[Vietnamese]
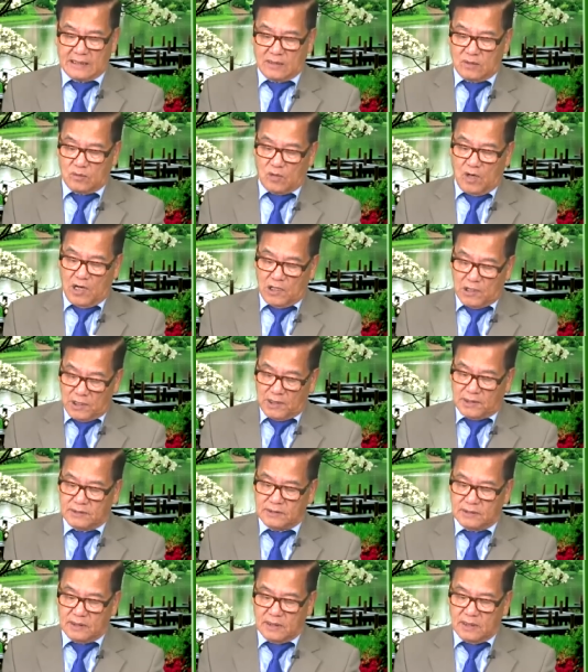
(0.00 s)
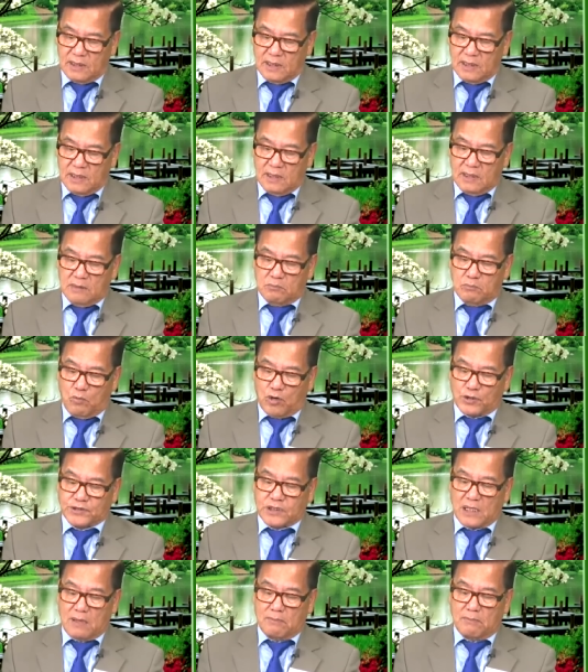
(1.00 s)
loại lớn,
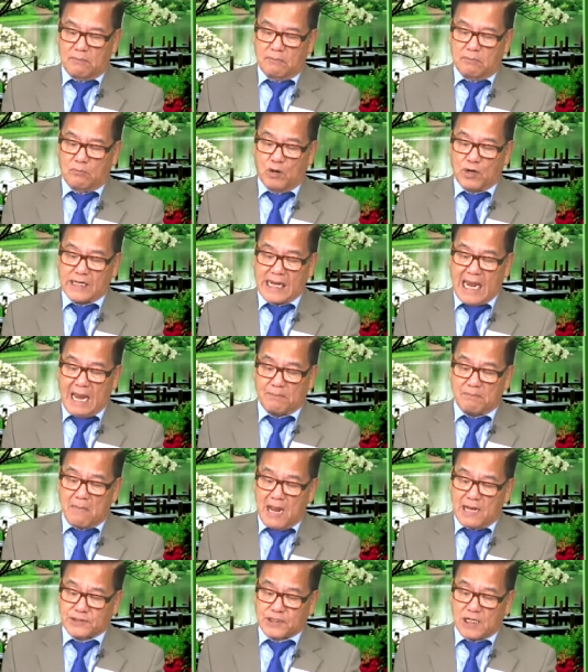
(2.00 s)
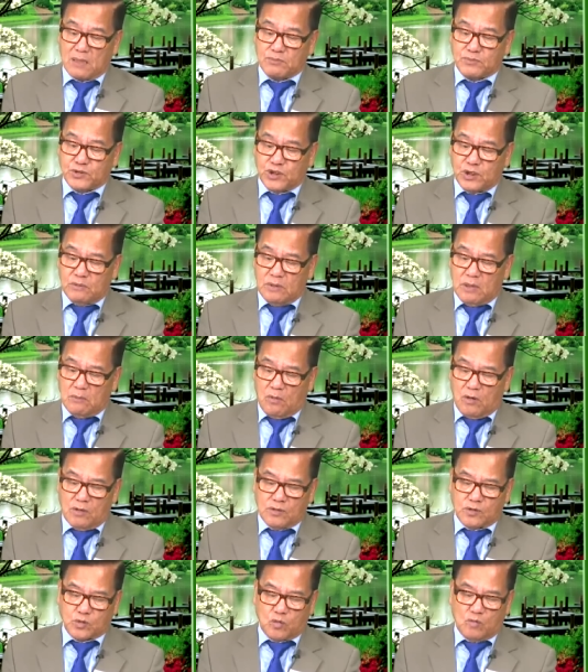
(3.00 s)
một nghìn ba trăm chín mươi tư
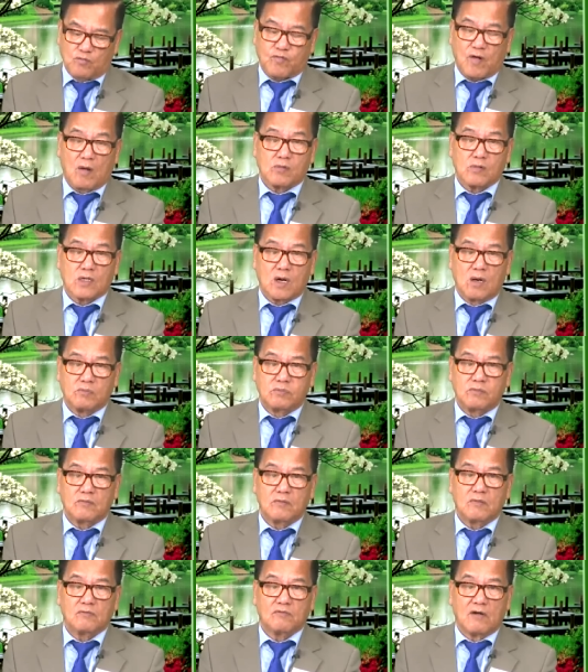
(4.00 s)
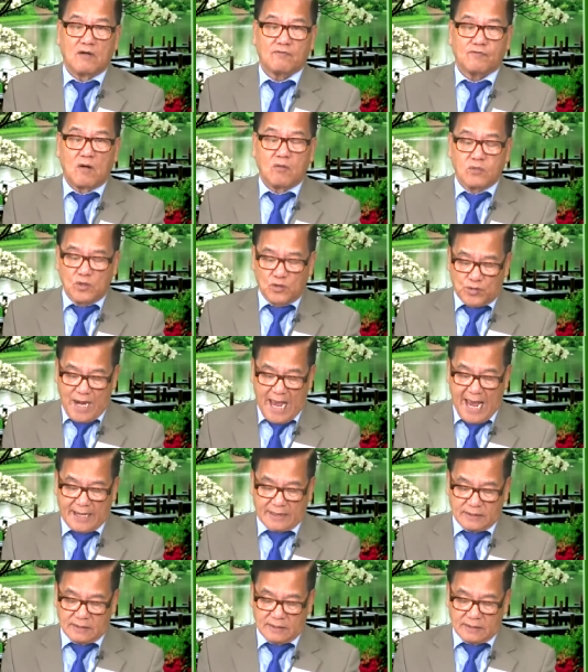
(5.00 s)
súng phòng không và phóng lưu đạn,